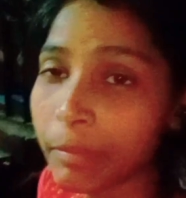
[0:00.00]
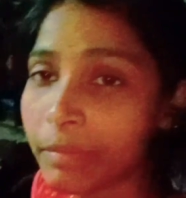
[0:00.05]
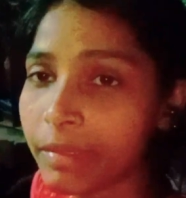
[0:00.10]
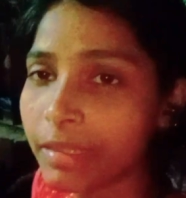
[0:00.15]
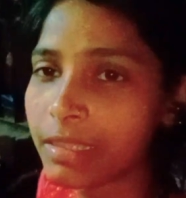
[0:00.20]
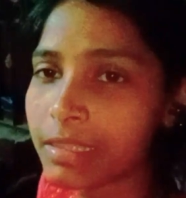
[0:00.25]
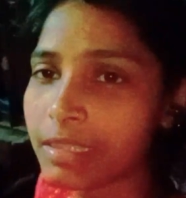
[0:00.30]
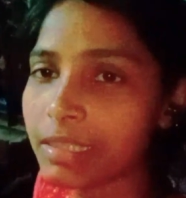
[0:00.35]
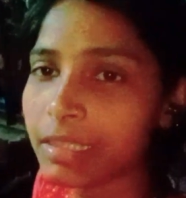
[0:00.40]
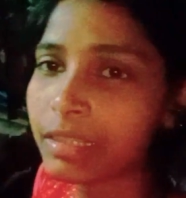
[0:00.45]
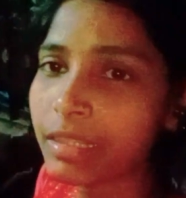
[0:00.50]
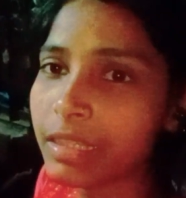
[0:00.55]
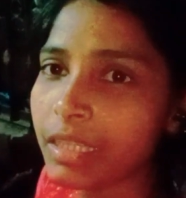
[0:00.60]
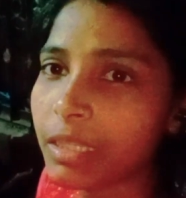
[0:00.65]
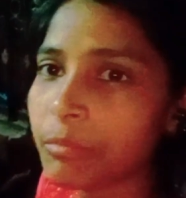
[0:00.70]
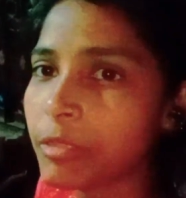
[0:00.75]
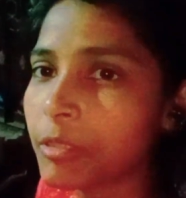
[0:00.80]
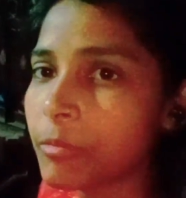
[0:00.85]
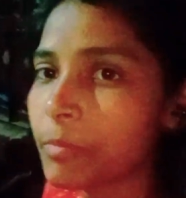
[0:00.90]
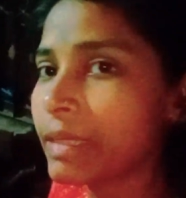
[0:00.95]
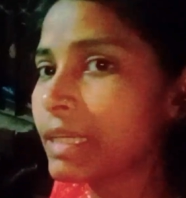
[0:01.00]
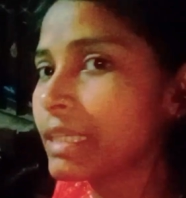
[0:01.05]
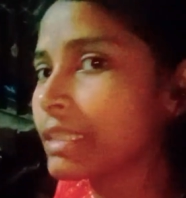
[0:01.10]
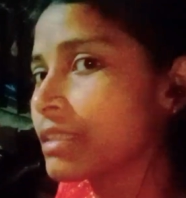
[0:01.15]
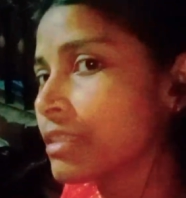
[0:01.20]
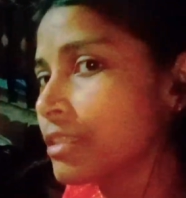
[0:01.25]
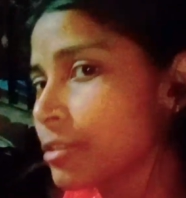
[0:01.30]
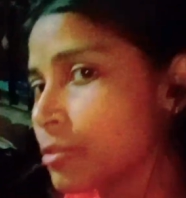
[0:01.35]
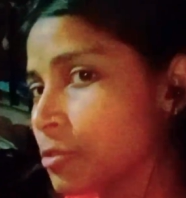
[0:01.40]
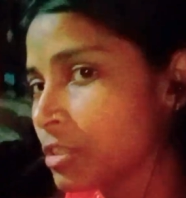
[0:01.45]
आप देख सकते हैं मेरी
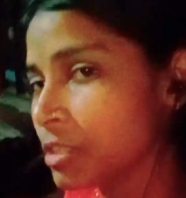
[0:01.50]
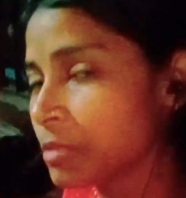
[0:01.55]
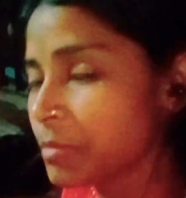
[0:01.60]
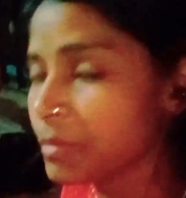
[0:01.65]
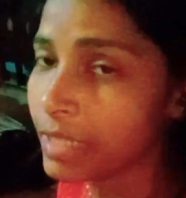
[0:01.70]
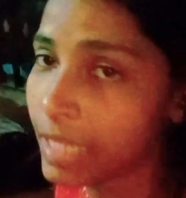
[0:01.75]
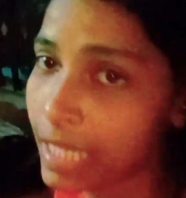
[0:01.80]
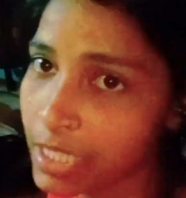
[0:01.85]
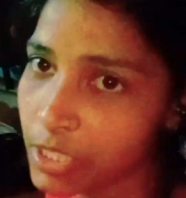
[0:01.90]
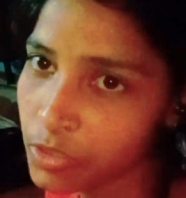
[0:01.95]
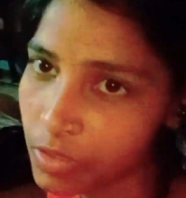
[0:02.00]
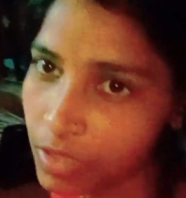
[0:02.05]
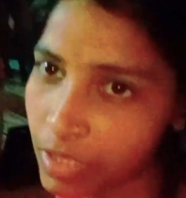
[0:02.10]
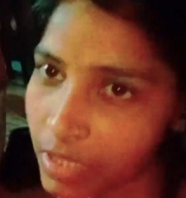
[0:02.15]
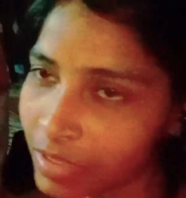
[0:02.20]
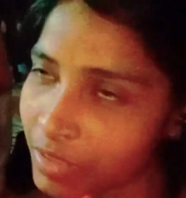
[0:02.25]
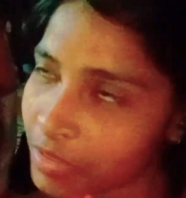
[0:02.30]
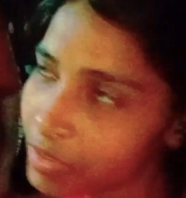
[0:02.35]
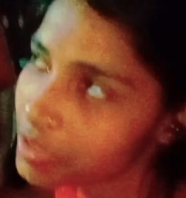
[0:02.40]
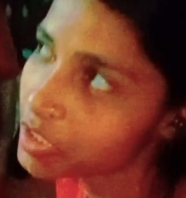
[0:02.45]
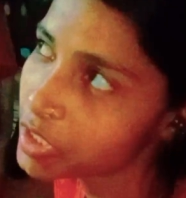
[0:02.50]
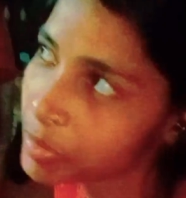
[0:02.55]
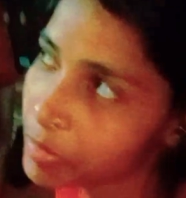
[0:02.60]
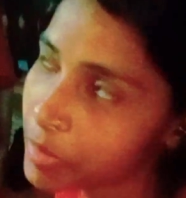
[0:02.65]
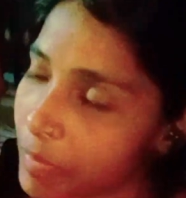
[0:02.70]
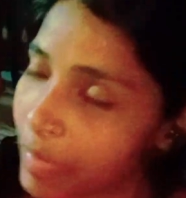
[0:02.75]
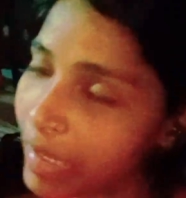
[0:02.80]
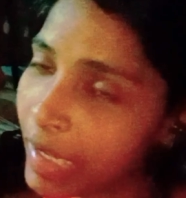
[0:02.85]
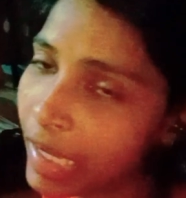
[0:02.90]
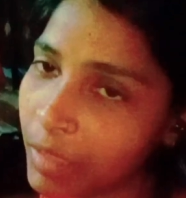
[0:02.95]
प्यारी दीदी रोटी बना चुकी हूँ दोस्तों
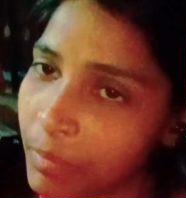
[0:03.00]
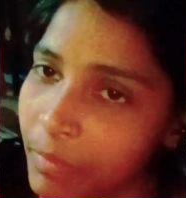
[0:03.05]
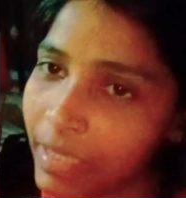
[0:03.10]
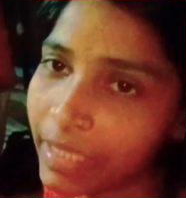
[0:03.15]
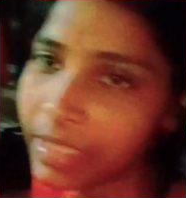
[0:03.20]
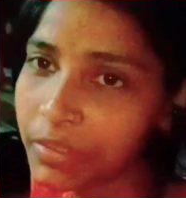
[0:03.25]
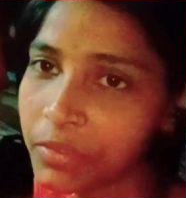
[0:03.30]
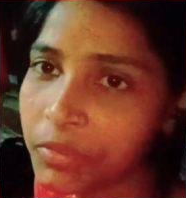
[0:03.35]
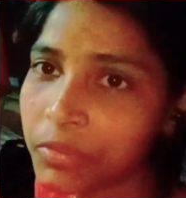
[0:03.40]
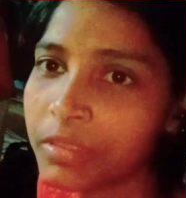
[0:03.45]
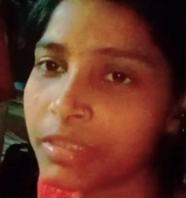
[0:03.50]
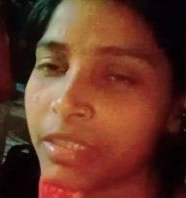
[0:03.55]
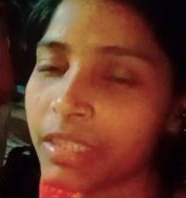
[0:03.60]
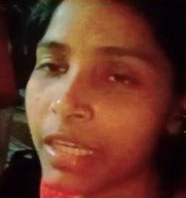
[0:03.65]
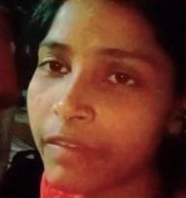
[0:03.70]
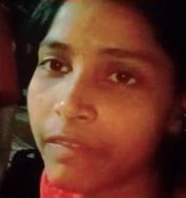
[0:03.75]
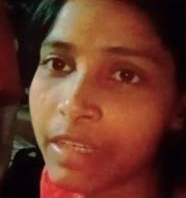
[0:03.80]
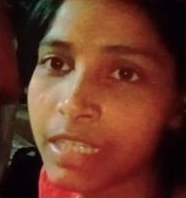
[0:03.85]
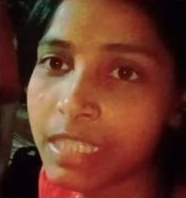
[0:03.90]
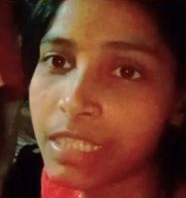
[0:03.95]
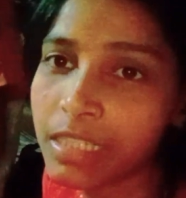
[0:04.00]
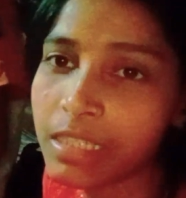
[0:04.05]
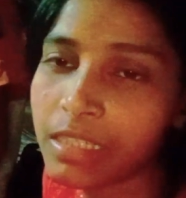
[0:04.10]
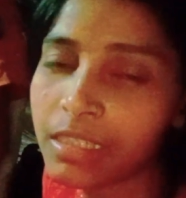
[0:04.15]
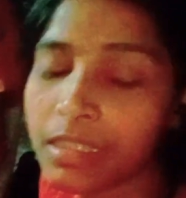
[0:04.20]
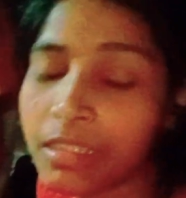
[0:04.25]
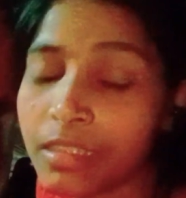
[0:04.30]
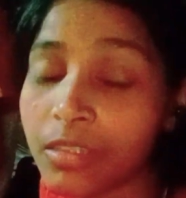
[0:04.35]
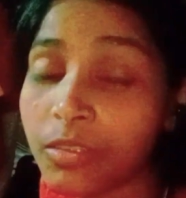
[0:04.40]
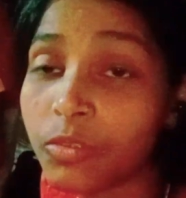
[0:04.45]
मैं बाहर बैठी हुई थी हवा चल
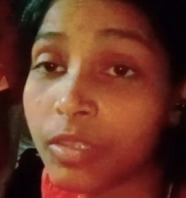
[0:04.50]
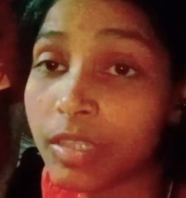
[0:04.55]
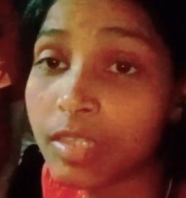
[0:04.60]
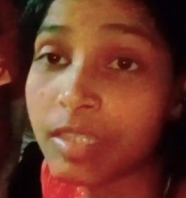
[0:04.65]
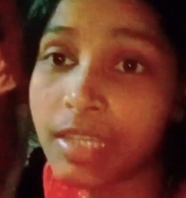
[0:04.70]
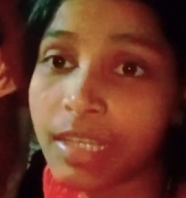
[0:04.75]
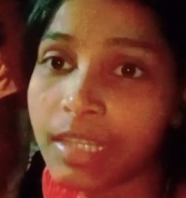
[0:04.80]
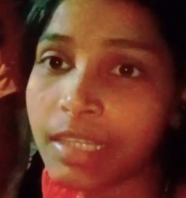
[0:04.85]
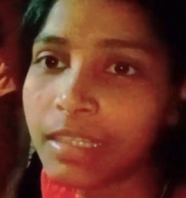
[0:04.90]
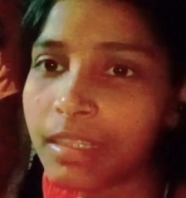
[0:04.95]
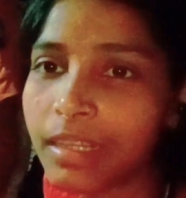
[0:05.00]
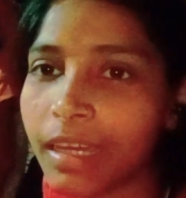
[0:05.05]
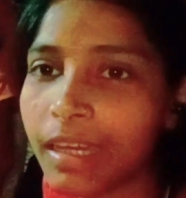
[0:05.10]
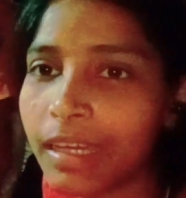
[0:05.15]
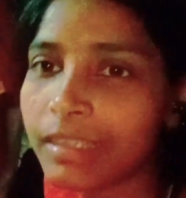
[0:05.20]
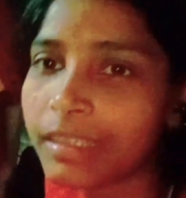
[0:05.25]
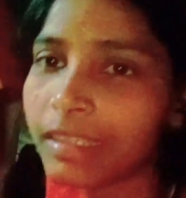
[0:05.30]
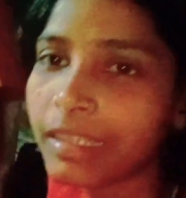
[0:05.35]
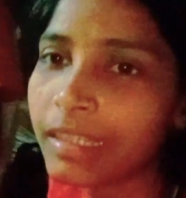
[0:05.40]
रही थी तो अच्छा लग रहा